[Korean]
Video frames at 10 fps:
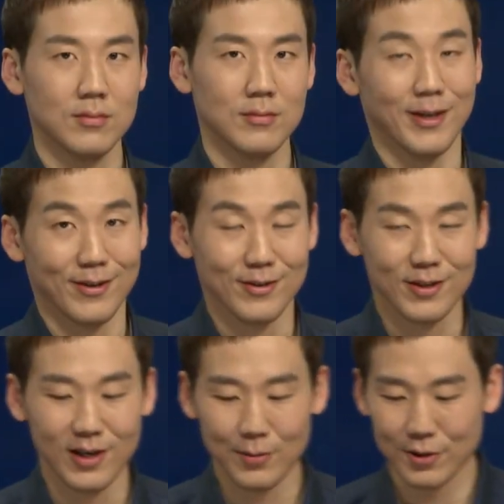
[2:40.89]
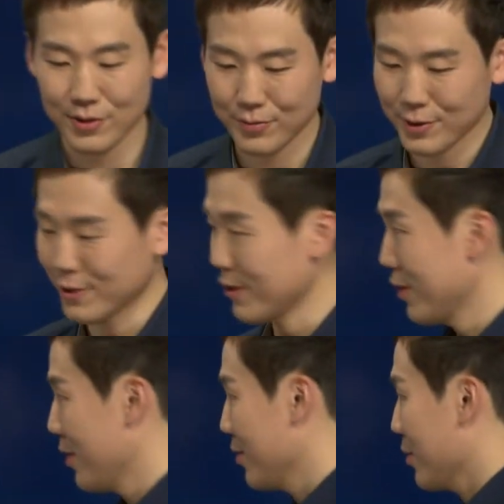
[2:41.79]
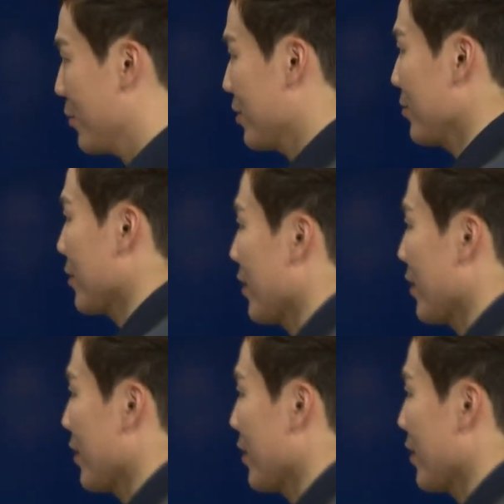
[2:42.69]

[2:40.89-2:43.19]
네, 자 보셨습니까? 첫 번째입니다.